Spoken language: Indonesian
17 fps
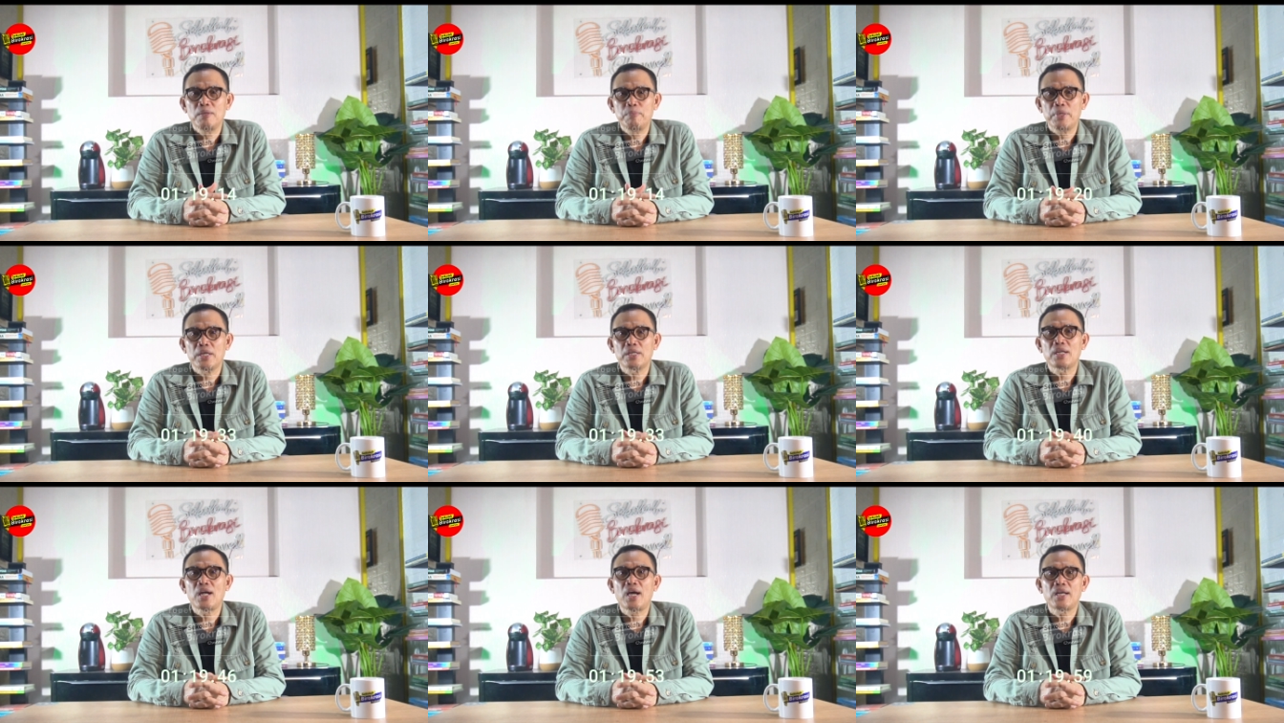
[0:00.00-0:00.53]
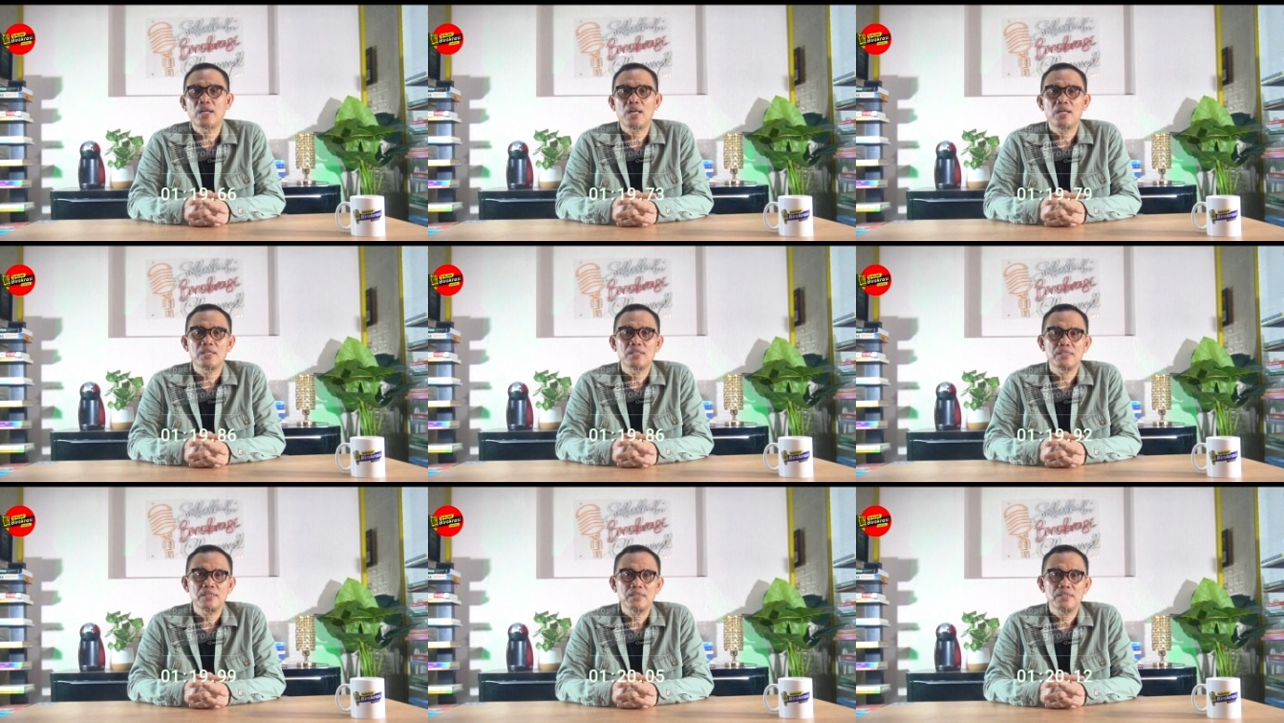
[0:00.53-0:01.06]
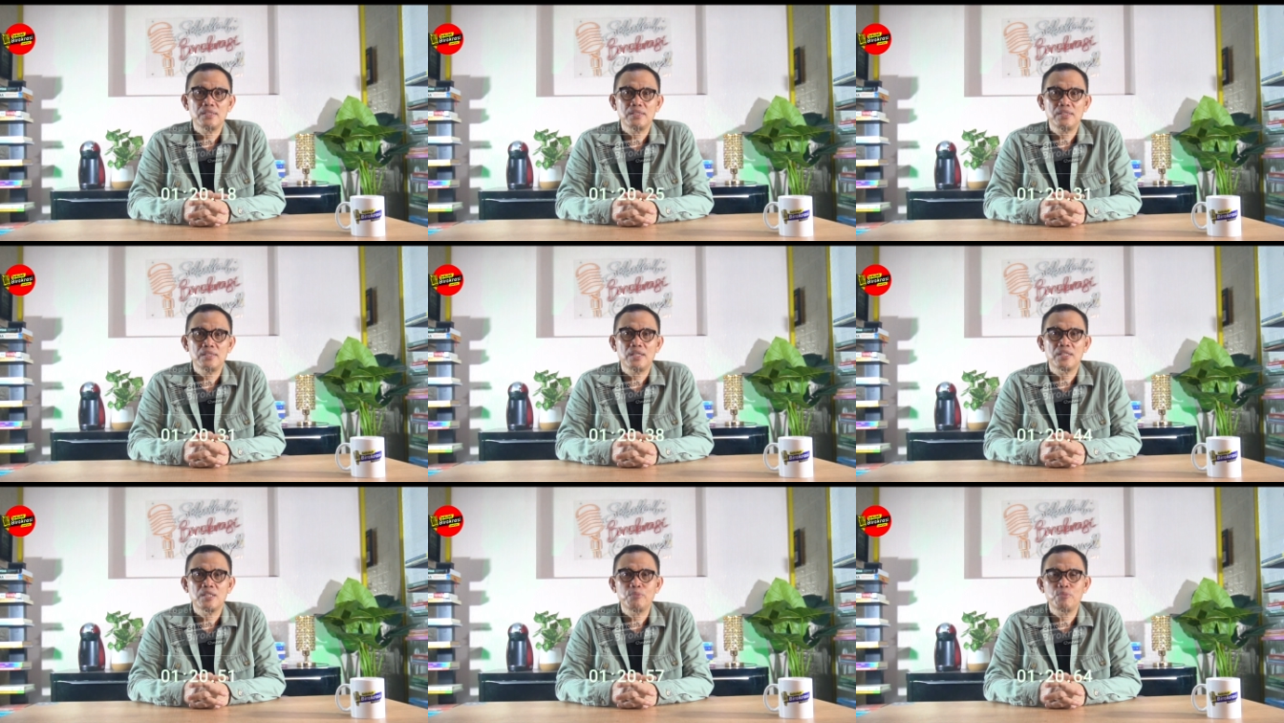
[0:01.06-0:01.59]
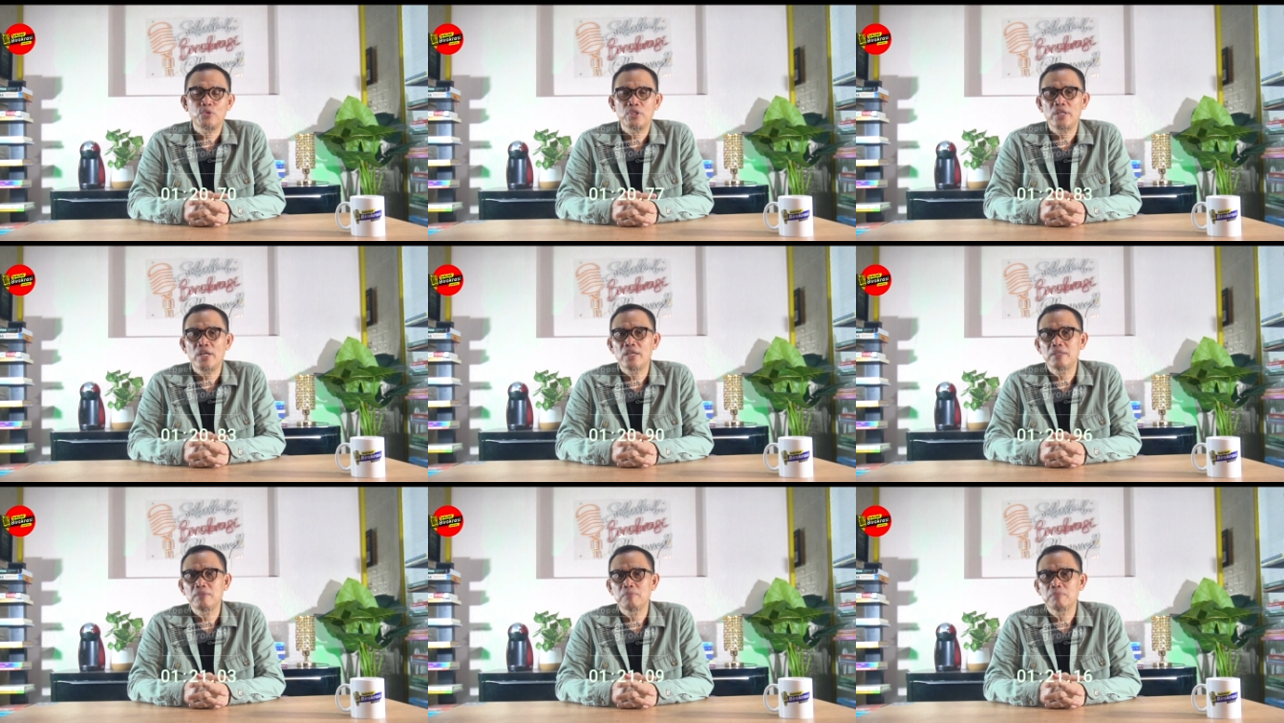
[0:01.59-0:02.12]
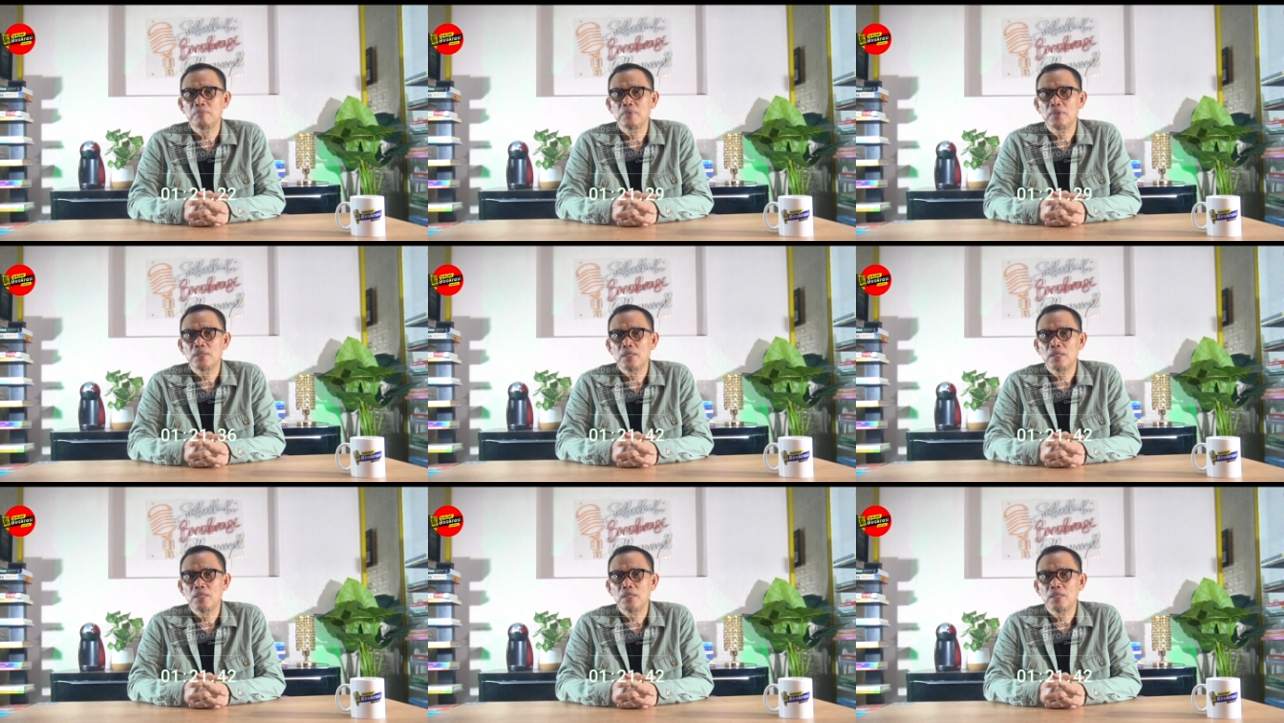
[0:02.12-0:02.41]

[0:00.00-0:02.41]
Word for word: perkara yang kemudian